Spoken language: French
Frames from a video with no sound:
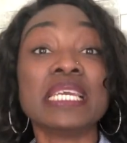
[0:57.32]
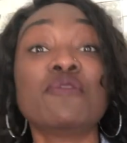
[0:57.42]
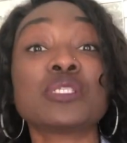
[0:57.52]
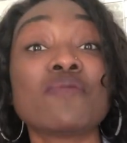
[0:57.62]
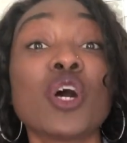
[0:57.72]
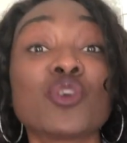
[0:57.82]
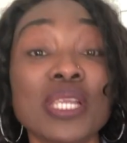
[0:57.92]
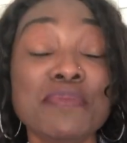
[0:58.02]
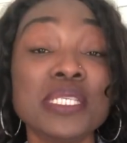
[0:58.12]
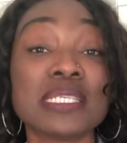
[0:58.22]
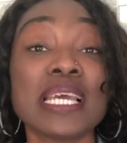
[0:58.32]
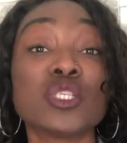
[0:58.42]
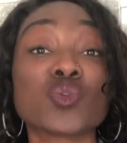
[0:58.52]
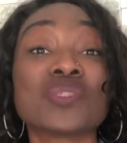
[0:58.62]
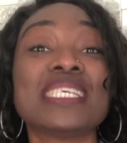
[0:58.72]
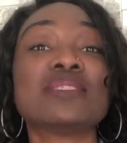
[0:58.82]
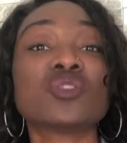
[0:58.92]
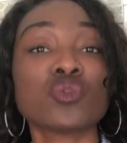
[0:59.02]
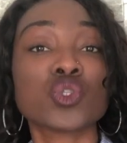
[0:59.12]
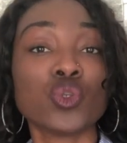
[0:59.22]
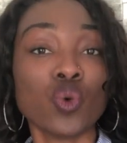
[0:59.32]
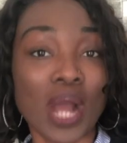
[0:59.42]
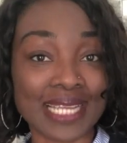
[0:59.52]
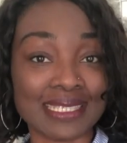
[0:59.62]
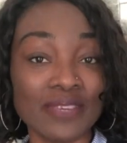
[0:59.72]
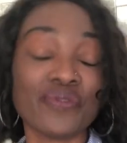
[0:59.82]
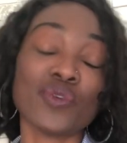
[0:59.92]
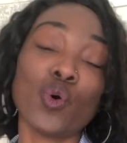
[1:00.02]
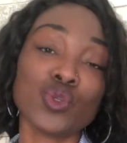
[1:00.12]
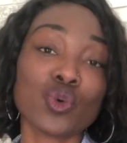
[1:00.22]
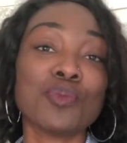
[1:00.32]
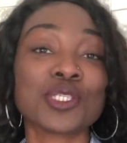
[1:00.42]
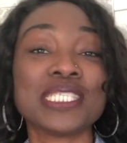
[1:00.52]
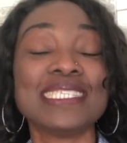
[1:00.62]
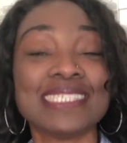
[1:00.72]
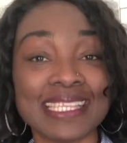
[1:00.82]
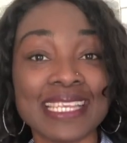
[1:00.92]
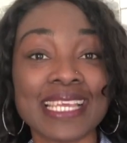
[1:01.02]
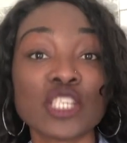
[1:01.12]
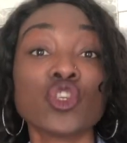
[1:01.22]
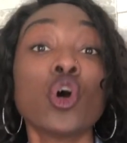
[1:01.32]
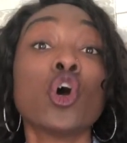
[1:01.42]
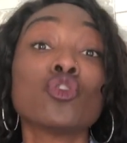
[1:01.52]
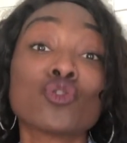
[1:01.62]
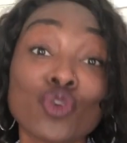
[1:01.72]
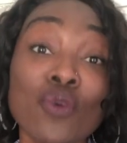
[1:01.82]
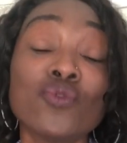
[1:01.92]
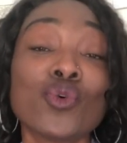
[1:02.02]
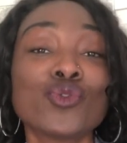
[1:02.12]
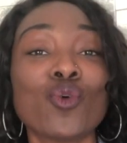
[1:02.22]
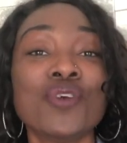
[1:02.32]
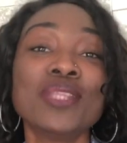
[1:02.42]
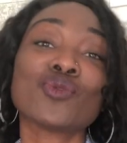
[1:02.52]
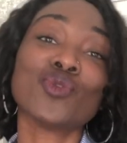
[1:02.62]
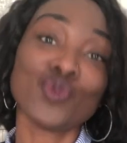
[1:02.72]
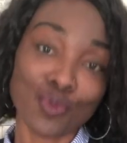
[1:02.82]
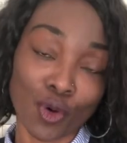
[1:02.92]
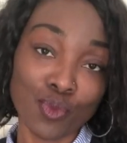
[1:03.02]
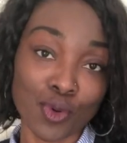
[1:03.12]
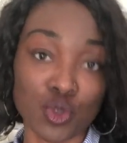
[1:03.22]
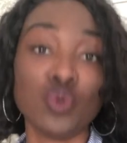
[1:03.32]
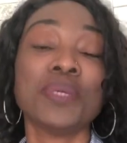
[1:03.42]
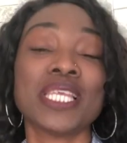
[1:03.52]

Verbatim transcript: Il faut savoir que les micelles sont des tensioactifs, autrement dit des détergents, que vous retrouvez dans de nombreux produits